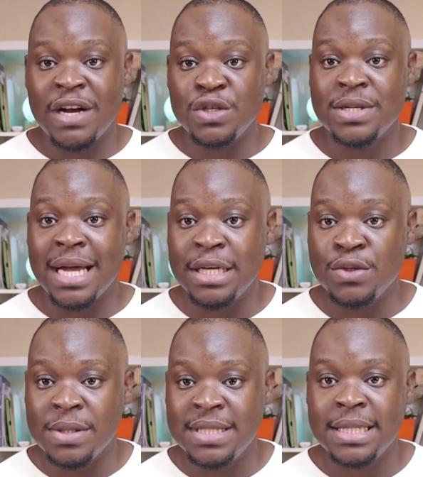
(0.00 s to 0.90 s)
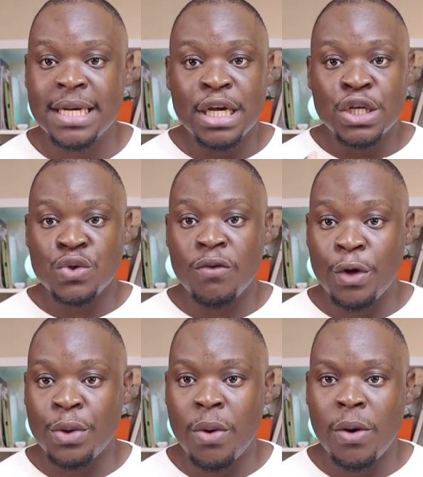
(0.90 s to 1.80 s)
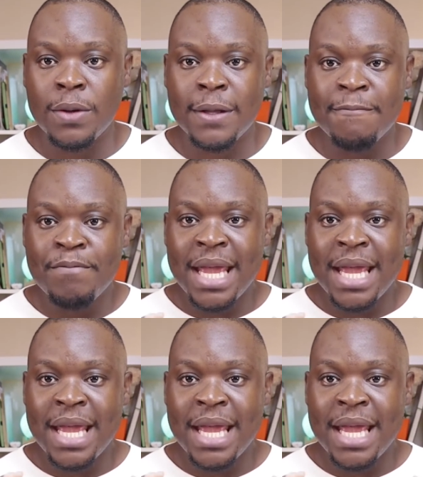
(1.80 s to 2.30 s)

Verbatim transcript: Tu vas juste aller sur le site, tu ouvres ton compte